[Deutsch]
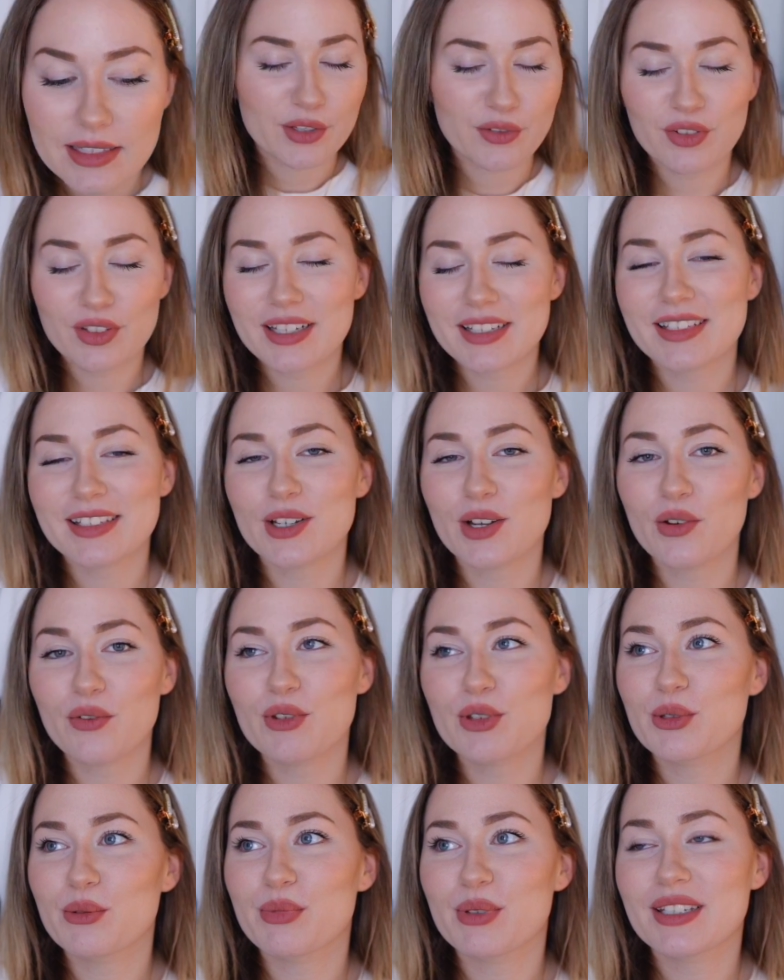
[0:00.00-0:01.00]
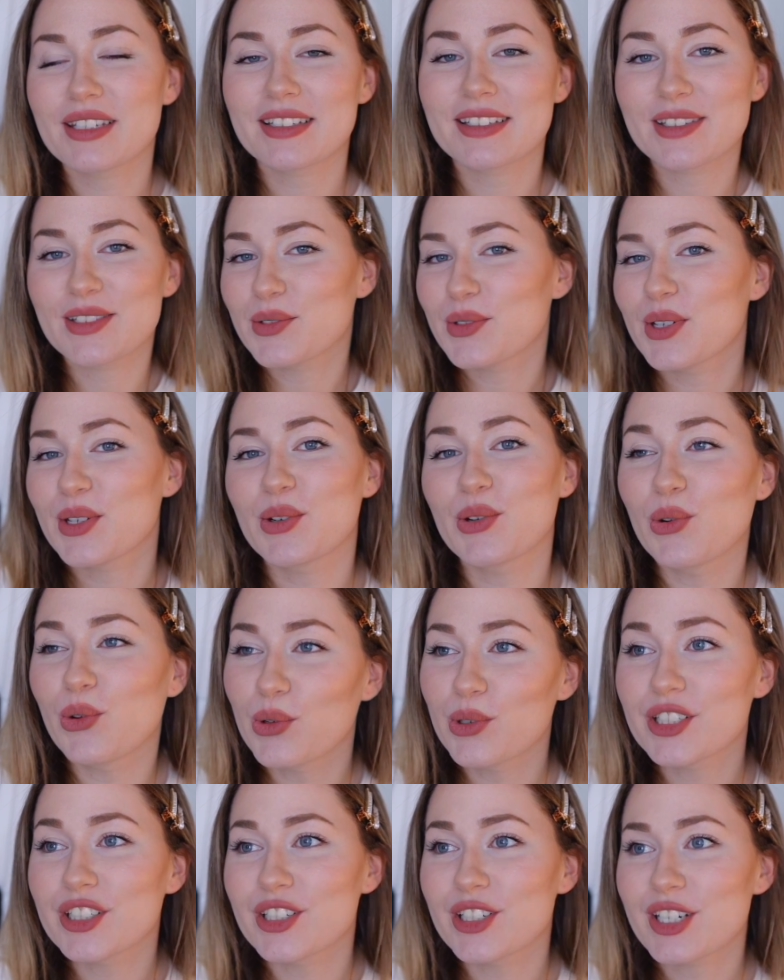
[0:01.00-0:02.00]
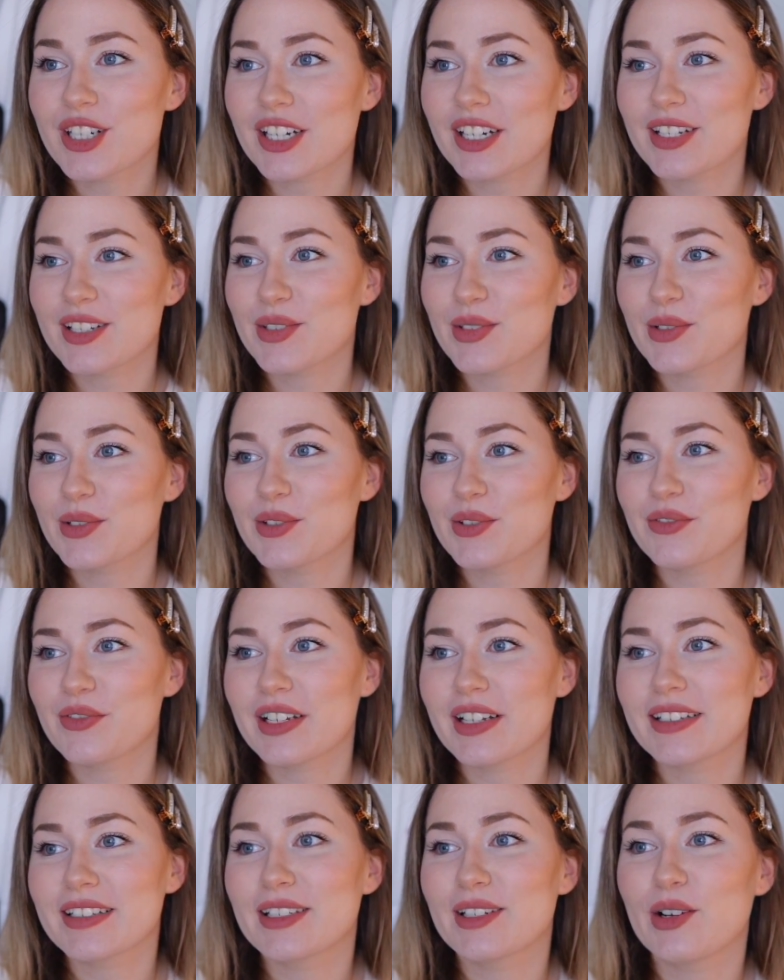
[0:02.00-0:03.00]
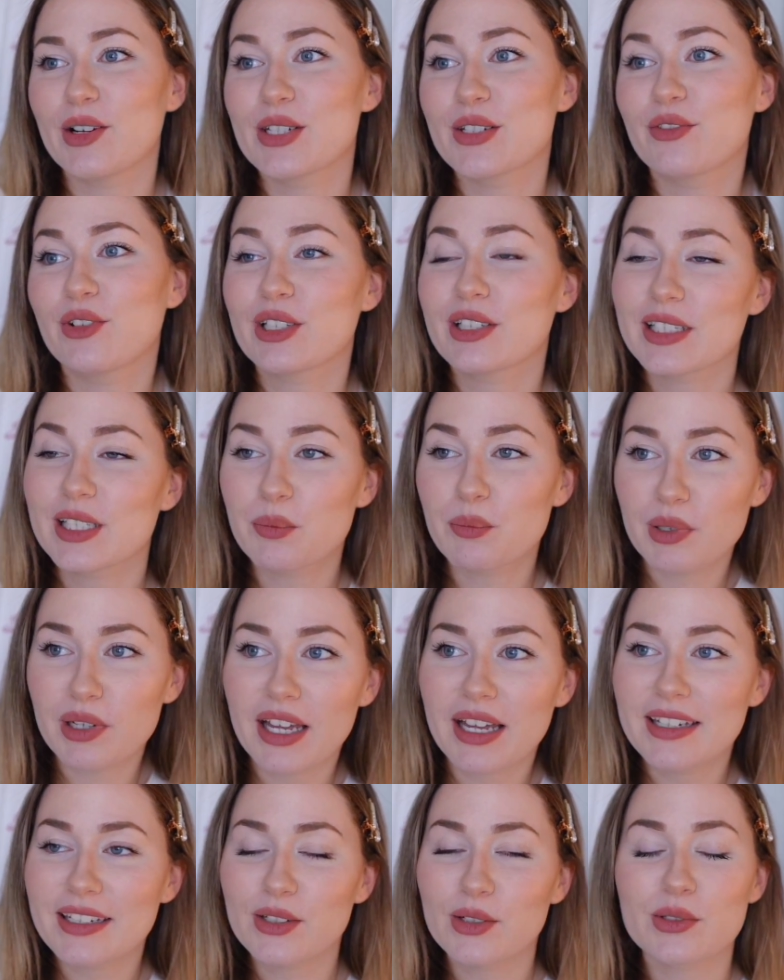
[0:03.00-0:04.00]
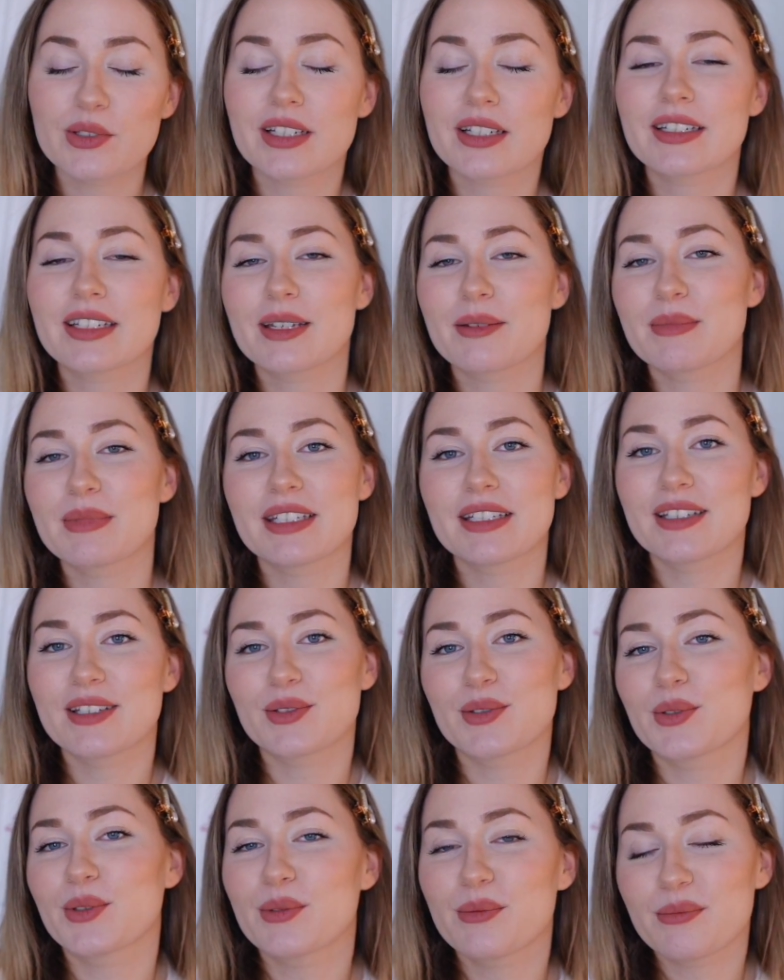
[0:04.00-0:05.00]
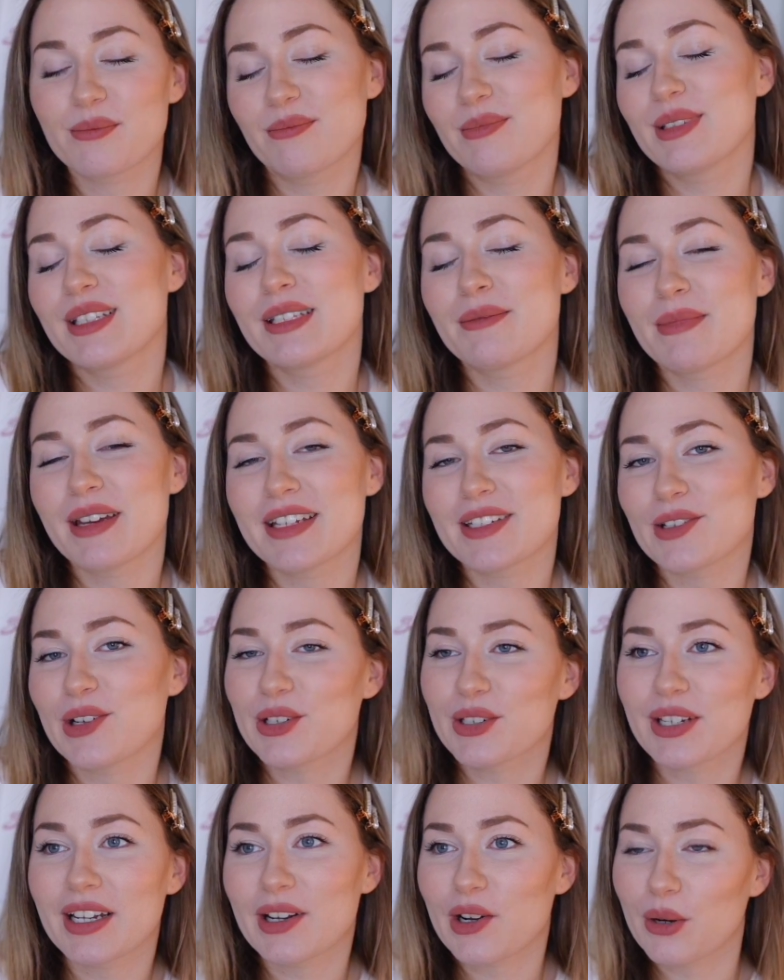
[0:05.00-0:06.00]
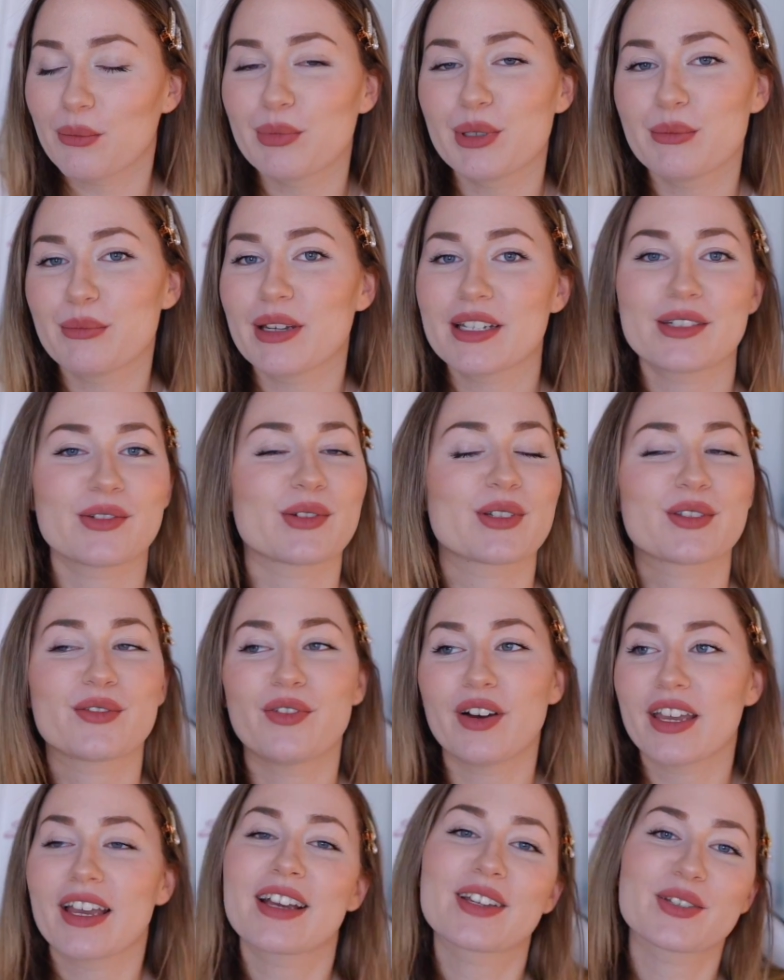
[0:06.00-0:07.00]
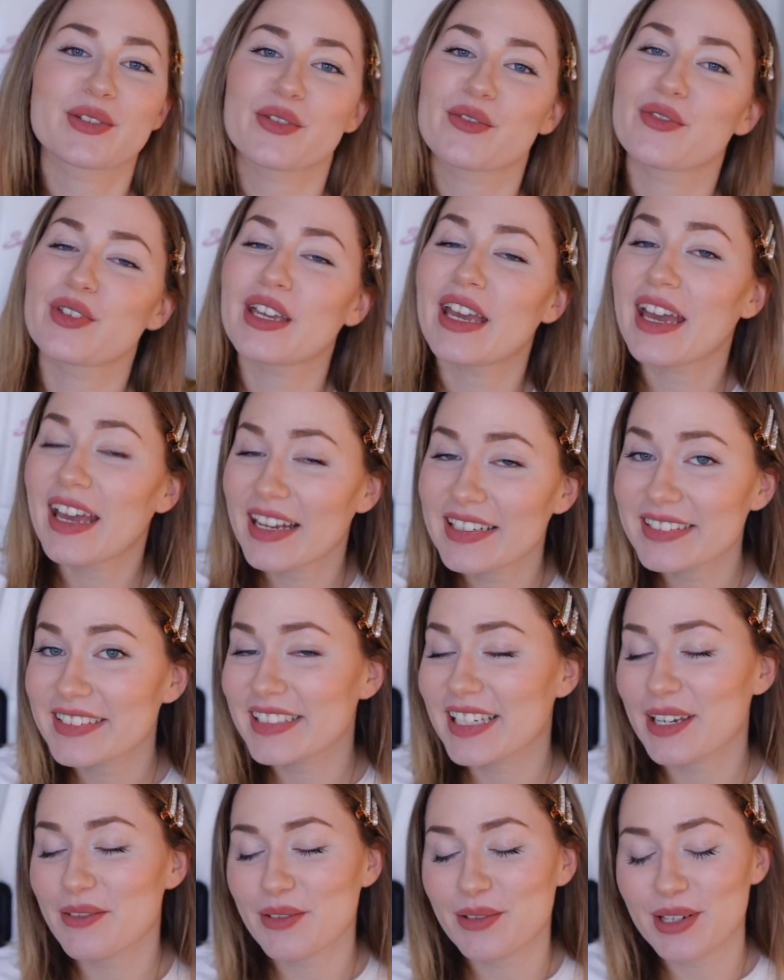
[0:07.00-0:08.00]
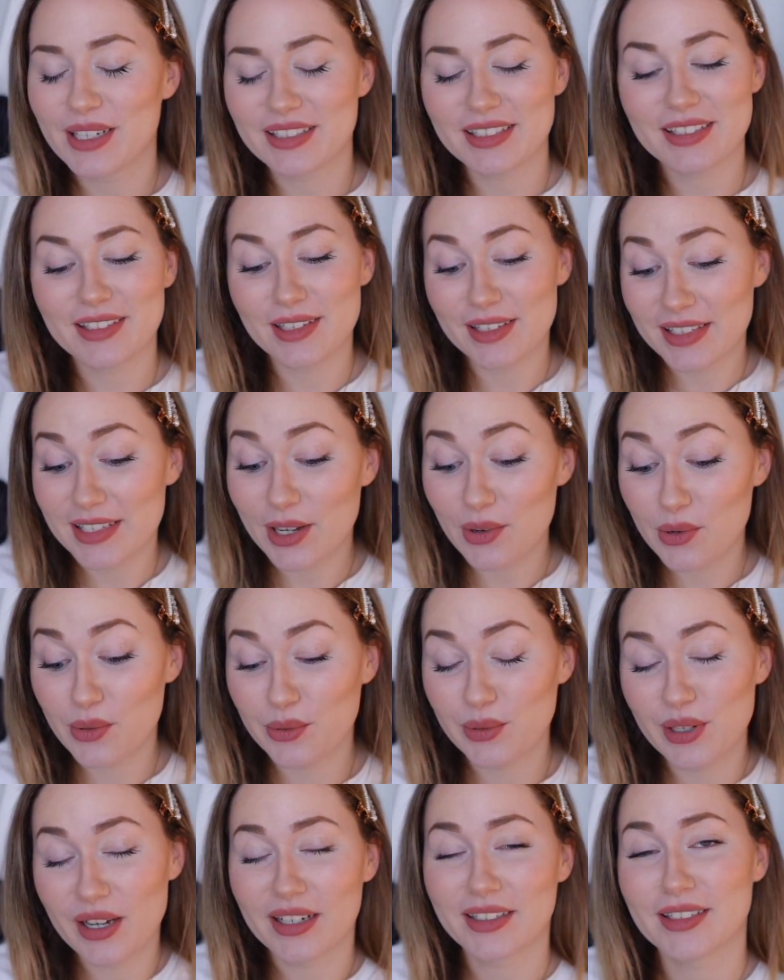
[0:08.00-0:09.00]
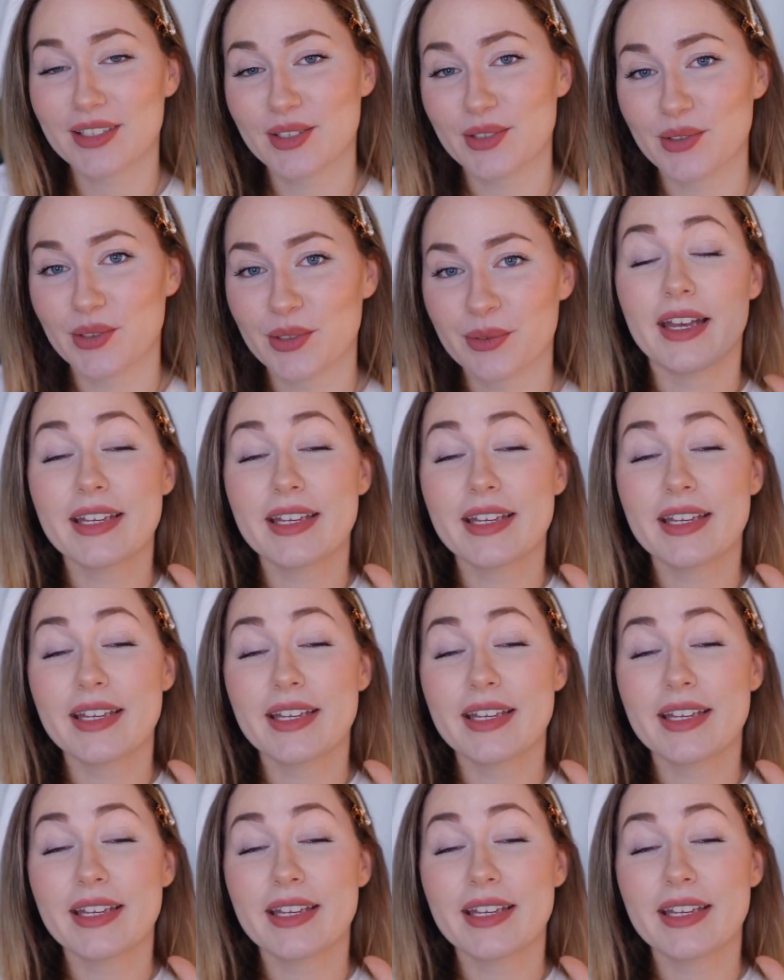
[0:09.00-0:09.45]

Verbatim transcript: Ich finde, das ist auch irgendwie so ein bisschen so ironisch, also weil die Leute wollten dich beleidigen und dann geben sie dir so mit dem Add-on ein Kompliment und das feiere ich irgendwie extrem. Ich finde, das ist eine saukoole Aktion.